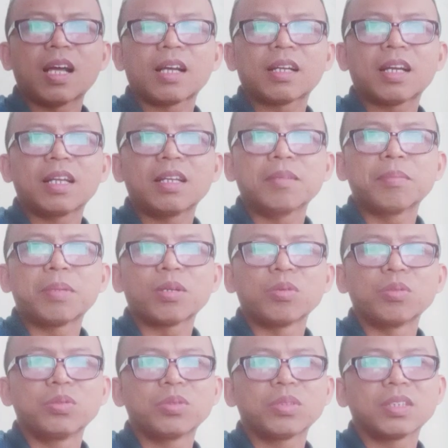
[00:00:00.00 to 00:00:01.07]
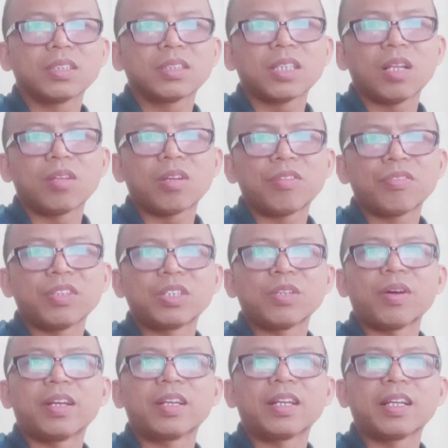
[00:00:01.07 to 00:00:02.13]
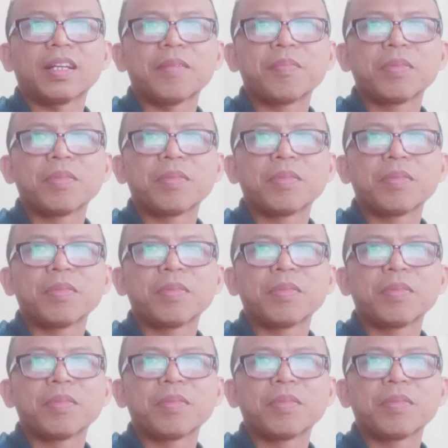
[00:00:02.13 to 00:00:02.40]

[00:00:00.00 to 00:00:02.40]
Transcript: akan berkunjung ke saluran video Anda.